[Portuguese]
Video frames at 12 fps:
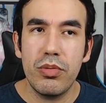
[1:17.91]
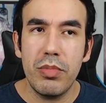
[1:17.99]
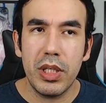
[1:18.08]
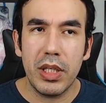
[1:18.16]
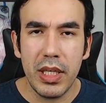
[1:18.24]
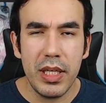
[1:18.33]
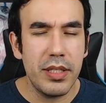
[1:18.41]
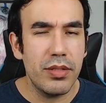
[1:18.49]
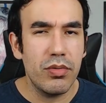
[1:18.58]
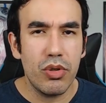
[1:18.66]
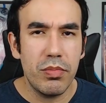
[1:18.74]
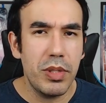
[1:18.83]

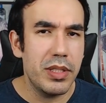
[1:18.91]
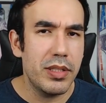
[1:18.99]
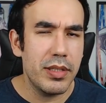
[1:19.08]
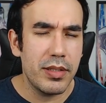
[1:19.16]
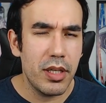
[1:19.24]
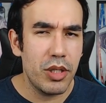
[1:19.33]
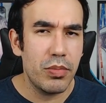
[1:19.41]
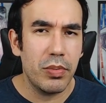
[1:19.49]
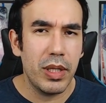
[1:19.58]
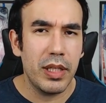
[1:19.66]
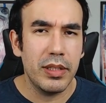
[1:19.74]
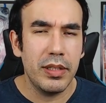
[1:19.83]
2015 e
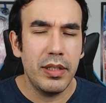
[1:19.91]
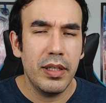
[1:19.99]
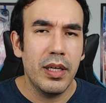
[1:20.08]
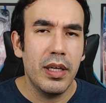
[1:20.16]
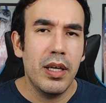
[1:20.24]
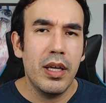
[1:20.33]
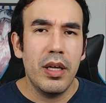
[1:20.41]
2016 por ali.